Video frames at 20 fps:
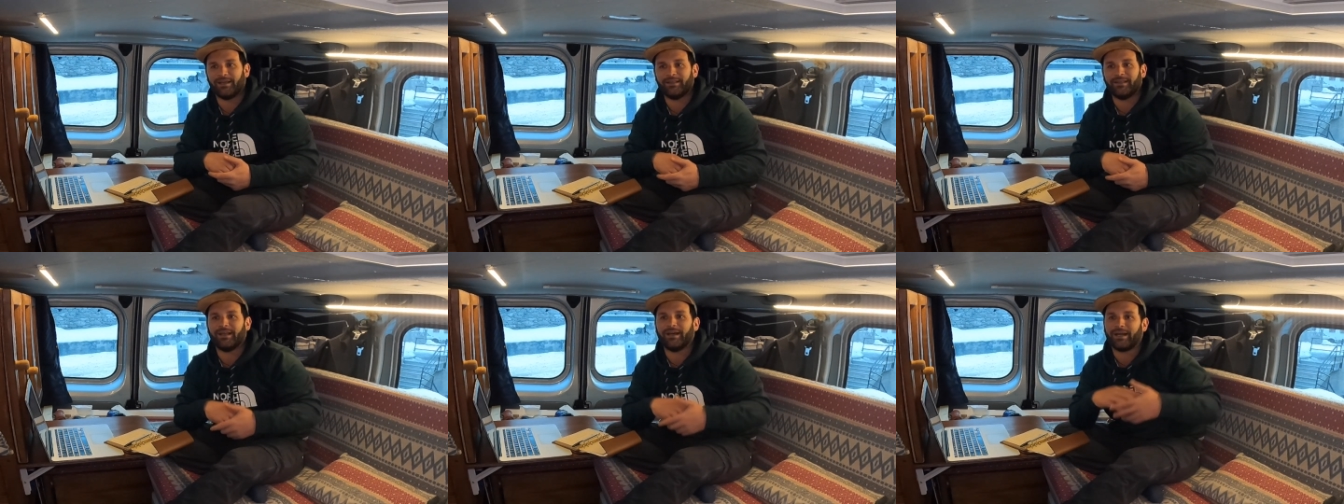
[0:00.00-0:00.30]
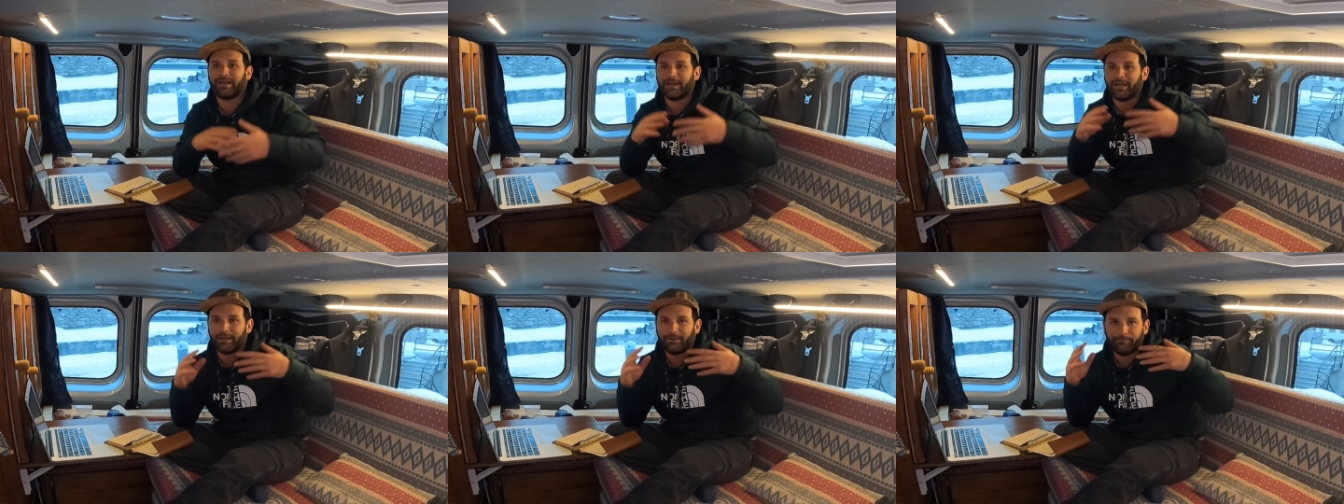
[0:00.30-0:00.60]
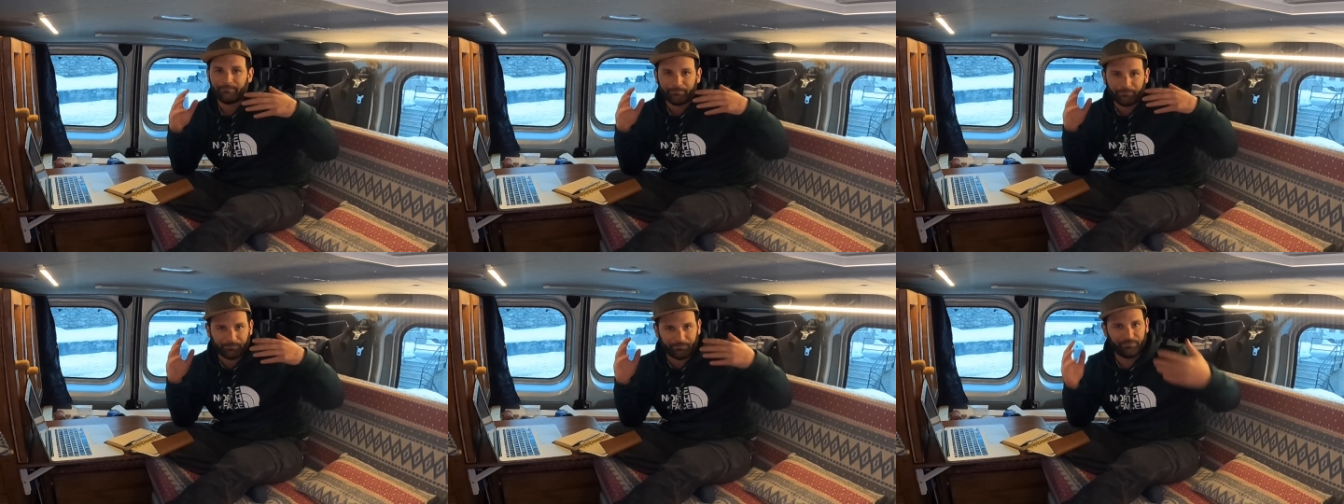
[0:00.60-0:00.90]

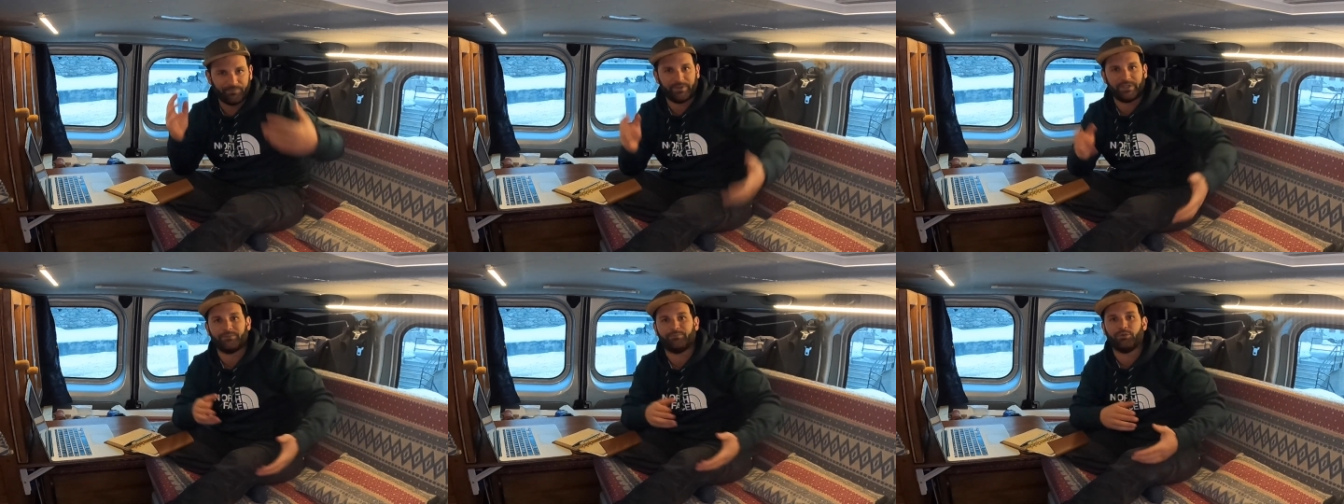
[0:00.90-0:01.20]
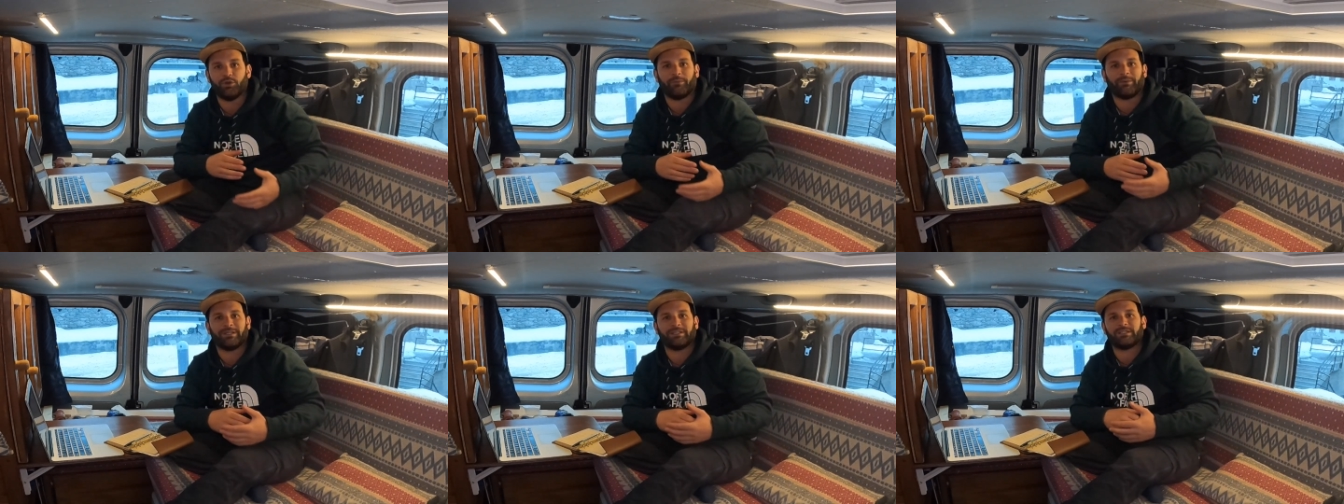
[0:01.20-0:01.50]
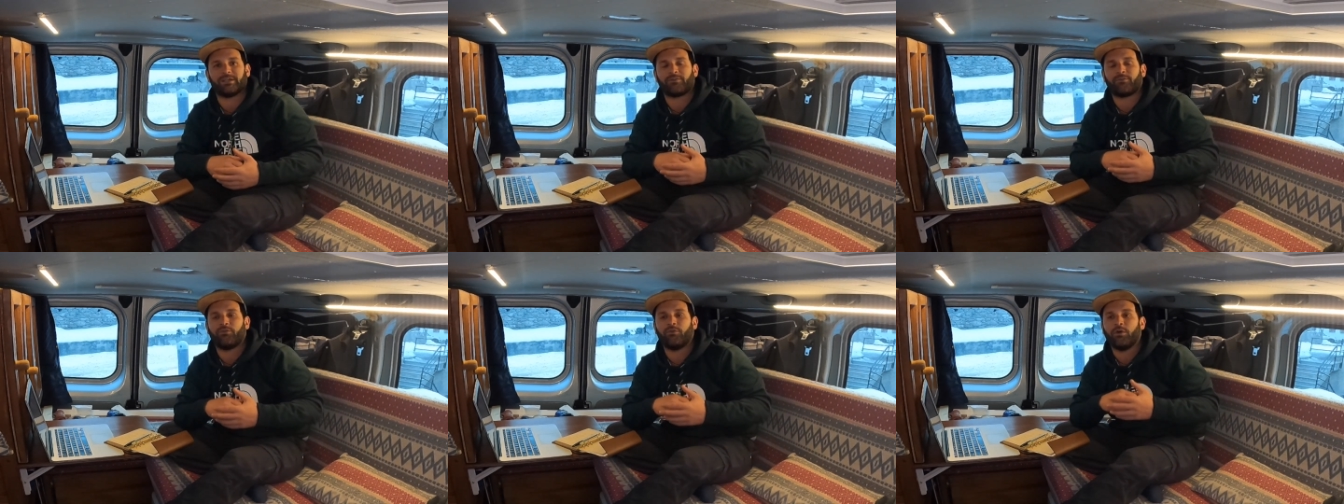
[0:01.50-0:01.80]
andare di più a
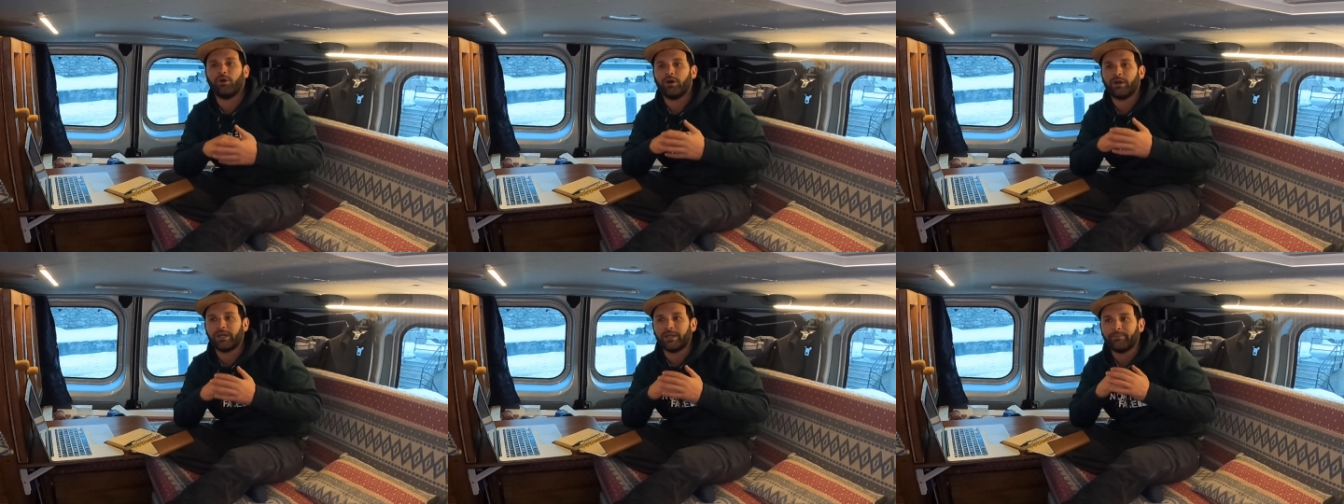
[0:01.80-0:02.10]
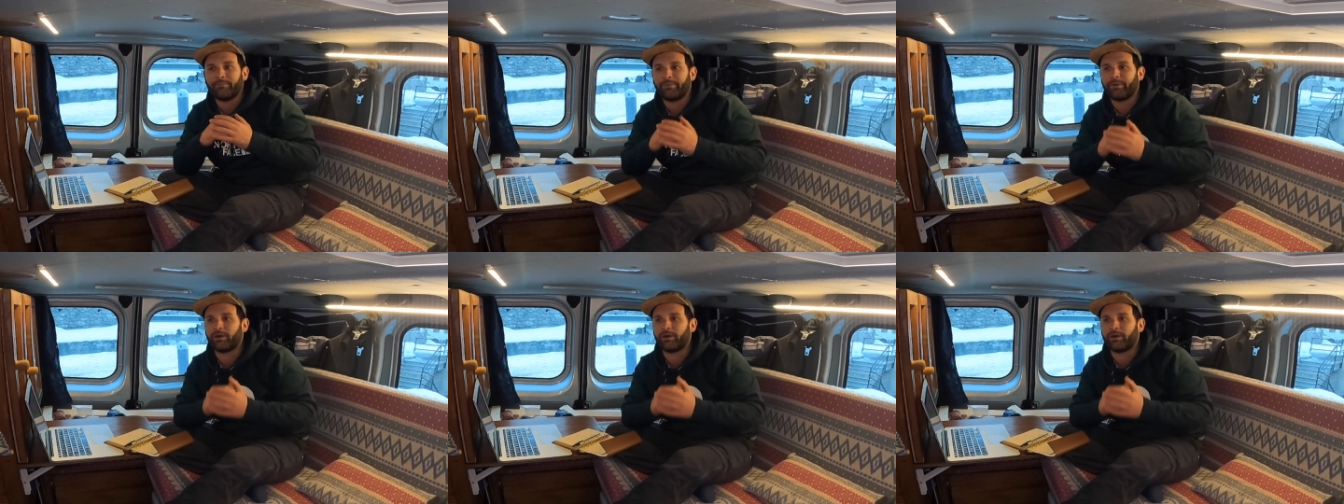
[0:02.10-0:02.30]
mangiare fuori,